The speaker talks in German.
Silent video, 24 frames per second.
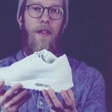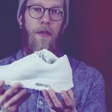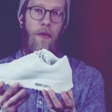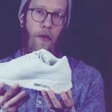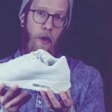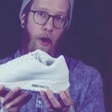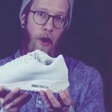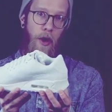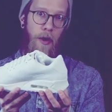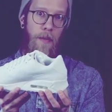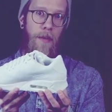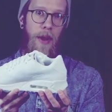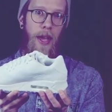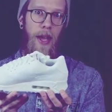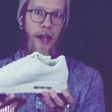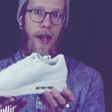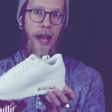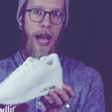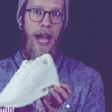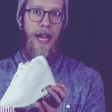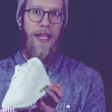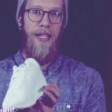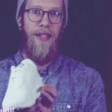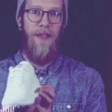von äh,
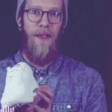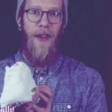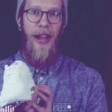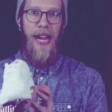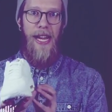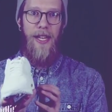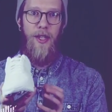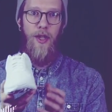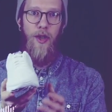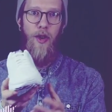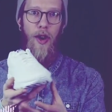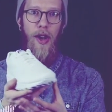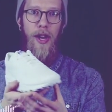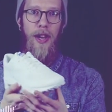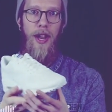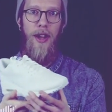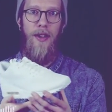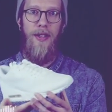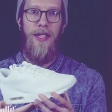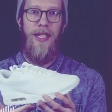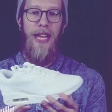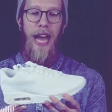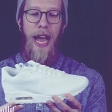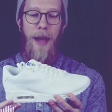Asphaltgold
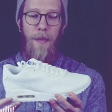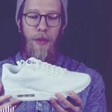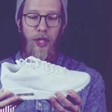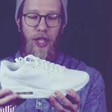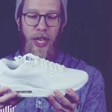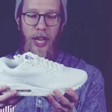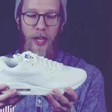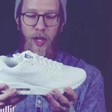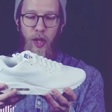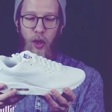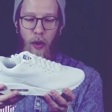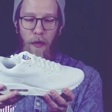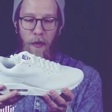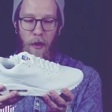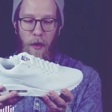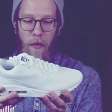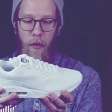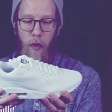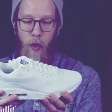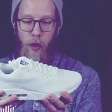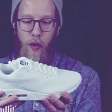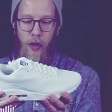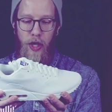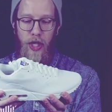aus Darmstadt zur
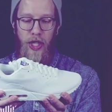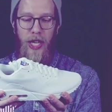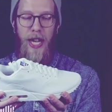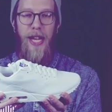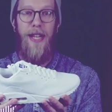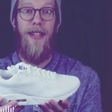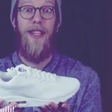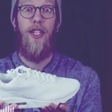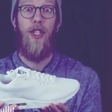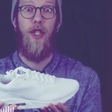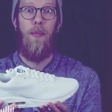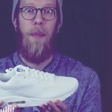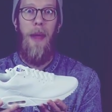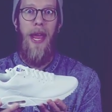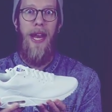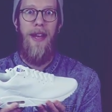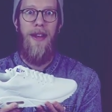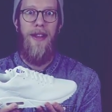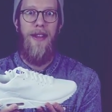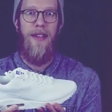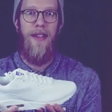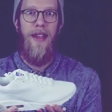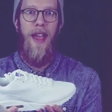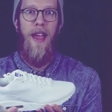Verfügung gestellt,
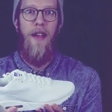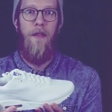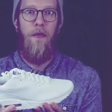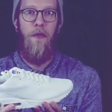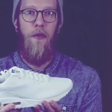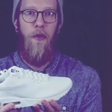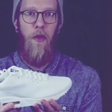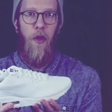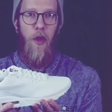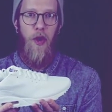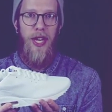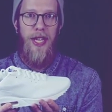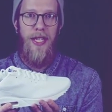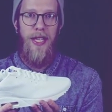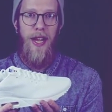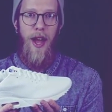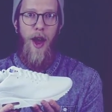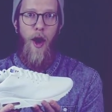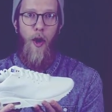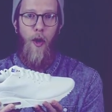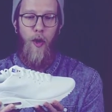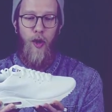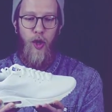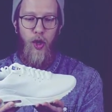gespendet für
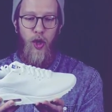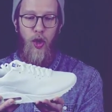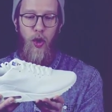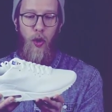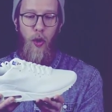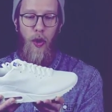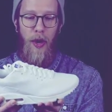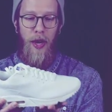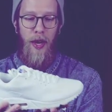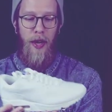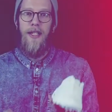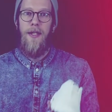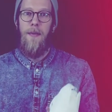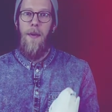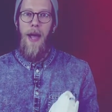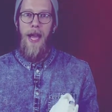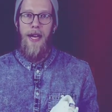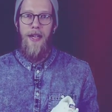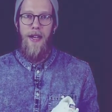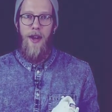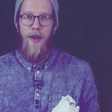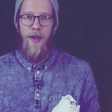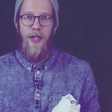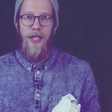diese Auktionen.
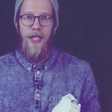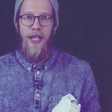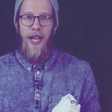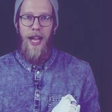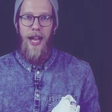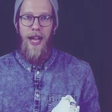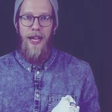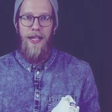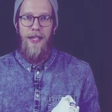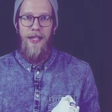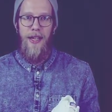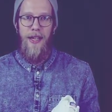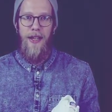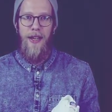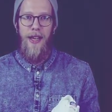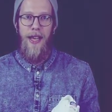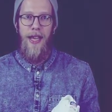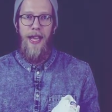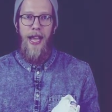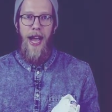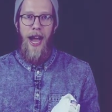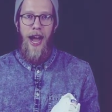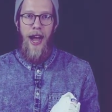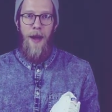
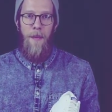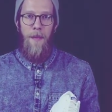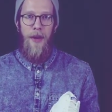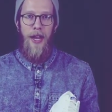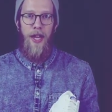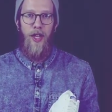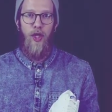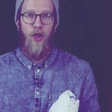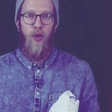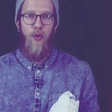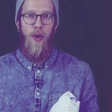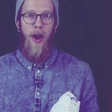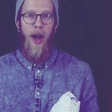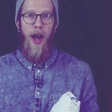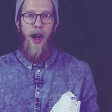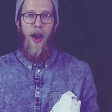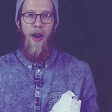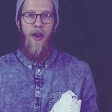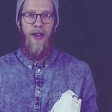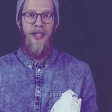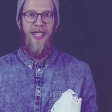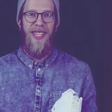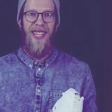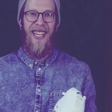2013 kam der Schuh
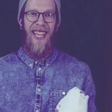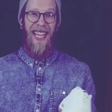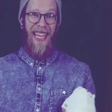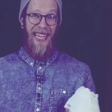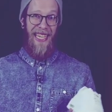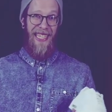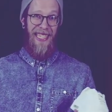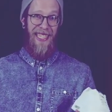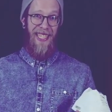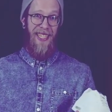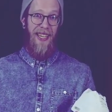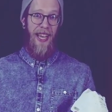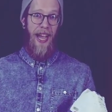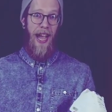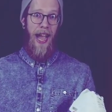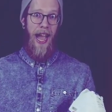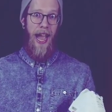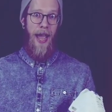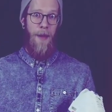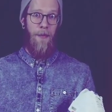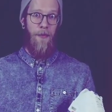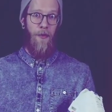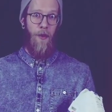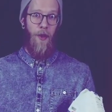raus, richtig
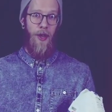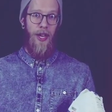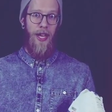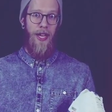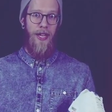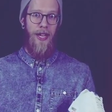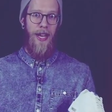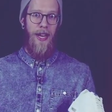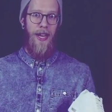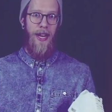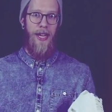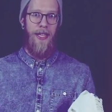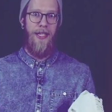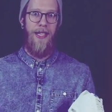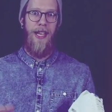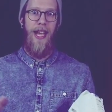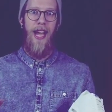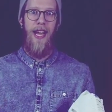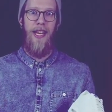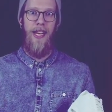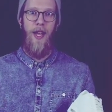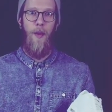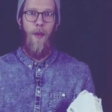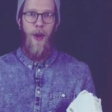gehypt wurde er dann, als
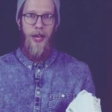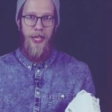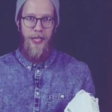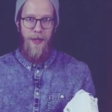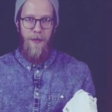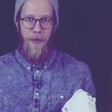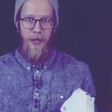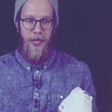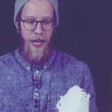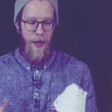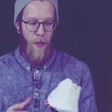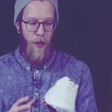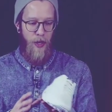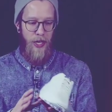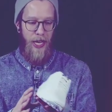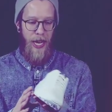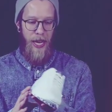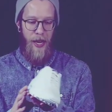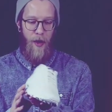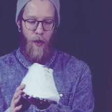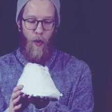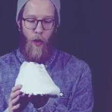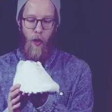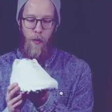Kanye West mit den
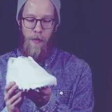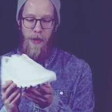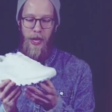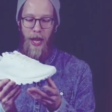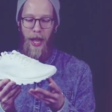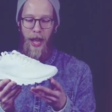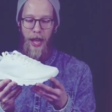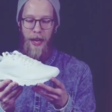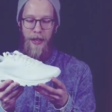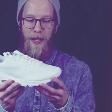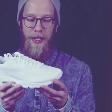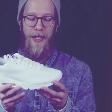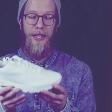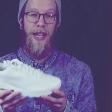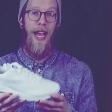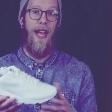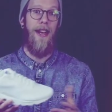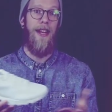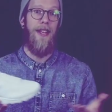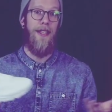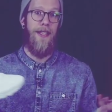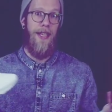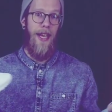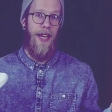Modellen rumgerannt ist,
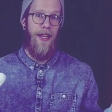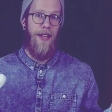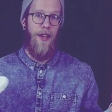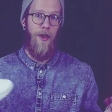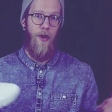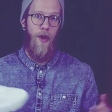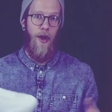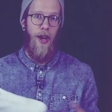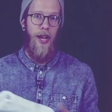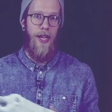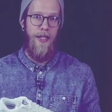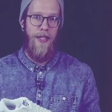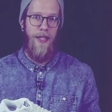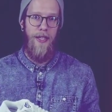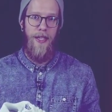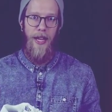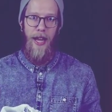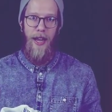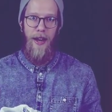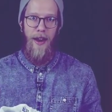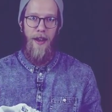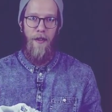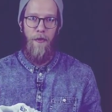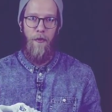seinerzeit ja noch als
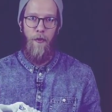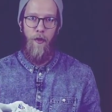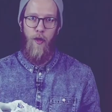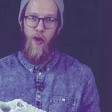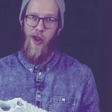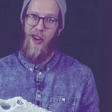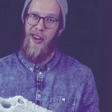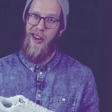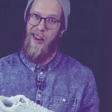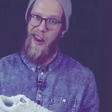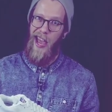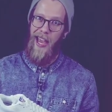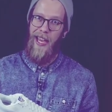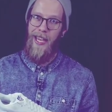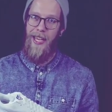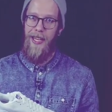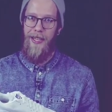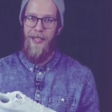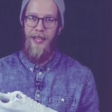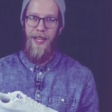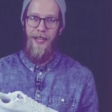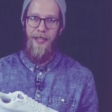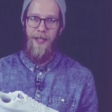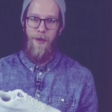Designer für
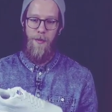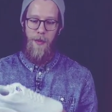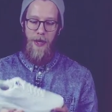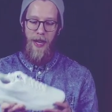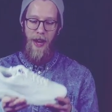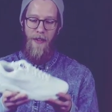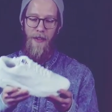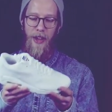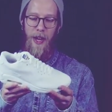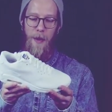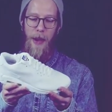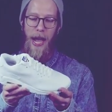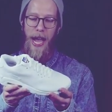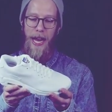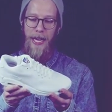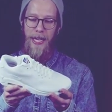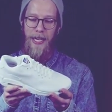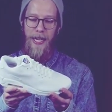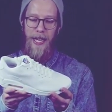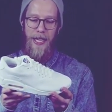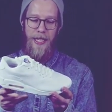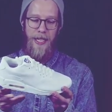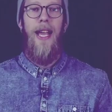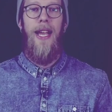Nike tätig, mittlerweile bei
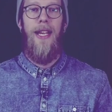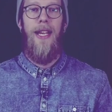Adidas.